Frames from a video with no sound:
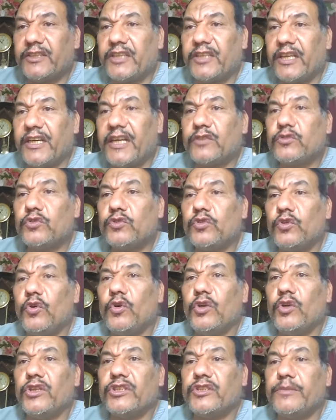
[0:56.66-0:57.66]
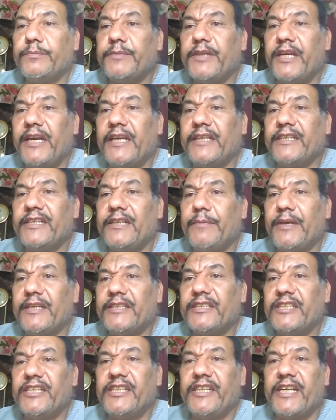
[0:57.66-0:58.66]
لتركته لصبيان
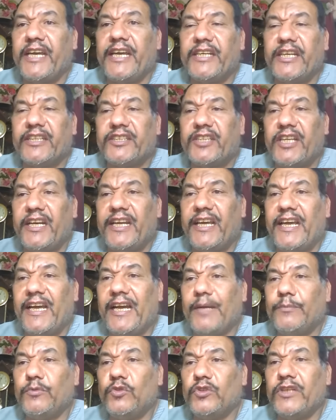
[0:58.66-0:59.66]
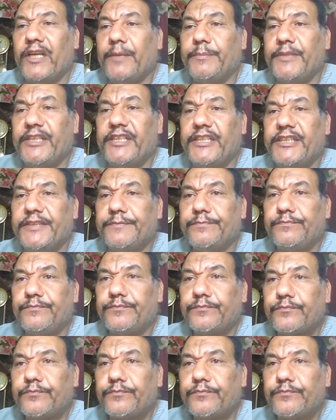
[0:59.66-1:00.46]
المدينة يتلاعبون به